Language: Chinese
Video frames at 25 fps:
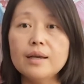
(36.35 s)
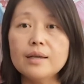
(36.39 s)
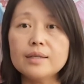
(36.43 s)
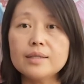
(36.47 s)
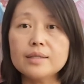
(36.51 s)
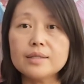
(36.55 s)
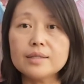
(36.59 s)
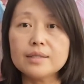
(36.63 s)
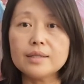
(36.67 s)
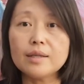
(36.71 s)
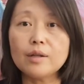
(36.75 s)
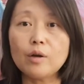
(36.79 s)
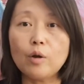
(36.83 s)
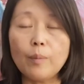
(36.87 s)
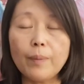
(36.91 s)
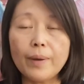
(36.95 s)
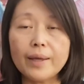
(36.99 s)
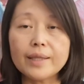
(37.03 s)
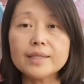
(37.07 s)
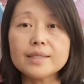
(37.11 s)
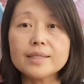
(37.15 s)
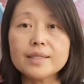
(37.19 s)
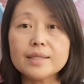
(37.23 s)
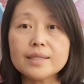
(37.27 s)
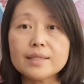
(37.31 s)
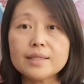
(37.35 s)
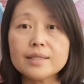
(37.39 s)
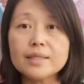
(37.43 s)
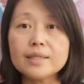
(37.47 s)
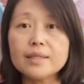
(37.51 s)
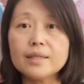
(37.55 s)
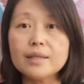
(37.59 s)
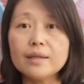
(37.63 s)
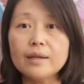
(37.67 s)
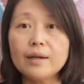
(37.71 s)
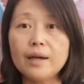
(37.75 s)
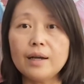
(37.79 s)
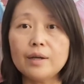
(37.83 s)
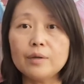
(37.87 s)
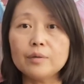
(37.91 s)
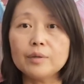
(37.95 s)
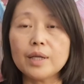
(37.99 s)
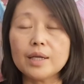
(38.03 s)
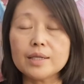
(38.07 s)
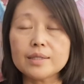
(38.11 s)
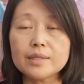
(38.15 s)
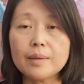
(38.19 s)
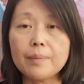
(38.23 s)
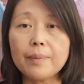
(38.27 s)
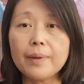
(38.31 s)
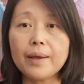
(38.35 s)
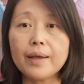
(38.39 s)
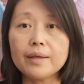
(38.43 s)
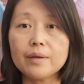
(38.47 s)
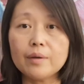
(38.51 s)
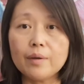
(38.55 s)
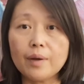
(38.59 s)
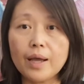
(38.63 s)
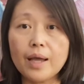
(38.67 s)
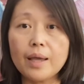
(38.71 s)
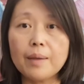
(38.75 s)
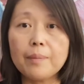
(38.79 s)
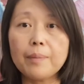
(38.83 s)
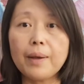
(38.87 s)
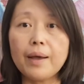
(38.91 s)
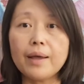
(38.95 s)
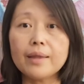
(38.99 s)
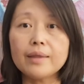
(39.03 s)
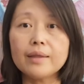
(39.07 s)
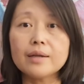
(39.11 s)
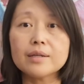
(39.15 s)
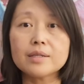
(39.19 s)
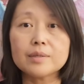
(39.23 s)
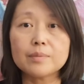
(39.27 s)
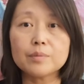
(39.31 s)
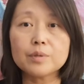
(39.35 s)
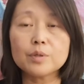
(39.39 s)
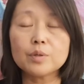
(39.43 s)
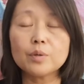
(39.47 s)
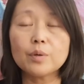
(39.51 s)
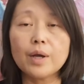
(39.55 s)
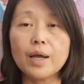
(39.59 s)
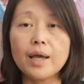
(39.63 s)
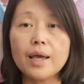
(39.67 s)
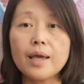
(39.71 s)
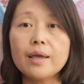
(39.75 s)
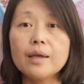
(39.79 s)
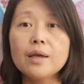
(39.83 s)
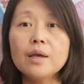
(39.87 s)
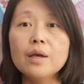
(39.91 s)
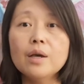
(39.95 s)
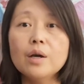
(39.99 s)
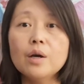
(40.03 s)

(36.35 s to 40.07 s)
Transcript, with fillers: 一些楼盘的信息，还有哪些盘要开盘啊，什么时候开，